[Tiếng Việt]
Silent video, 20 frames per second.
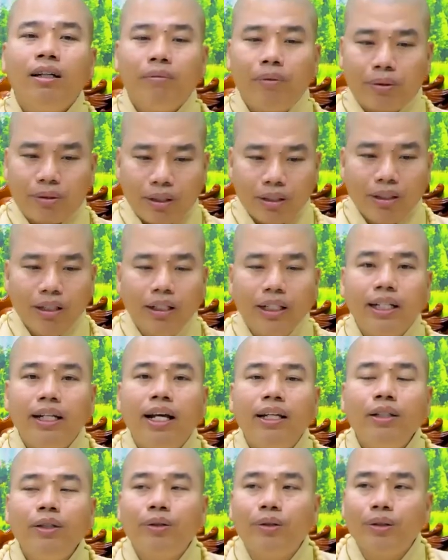một con người đi
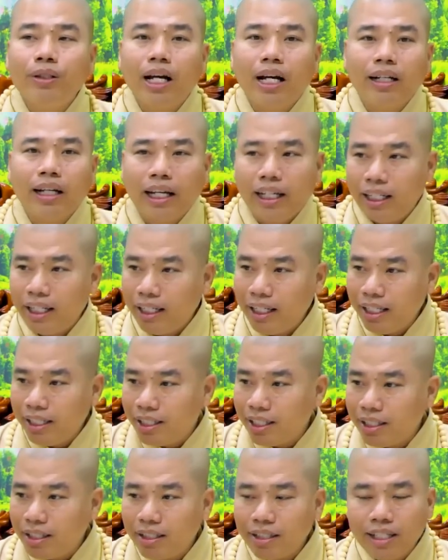đến với cuộc đời này lại đi
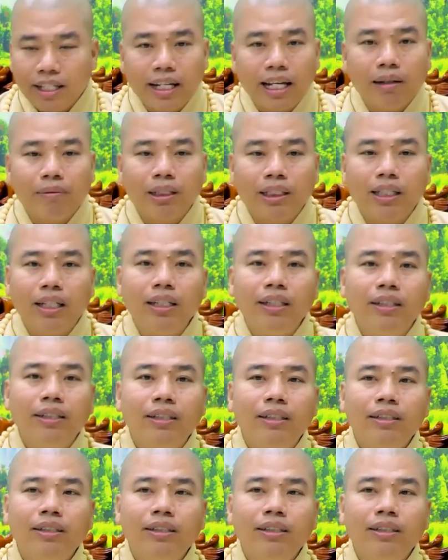chích sĩ ma tí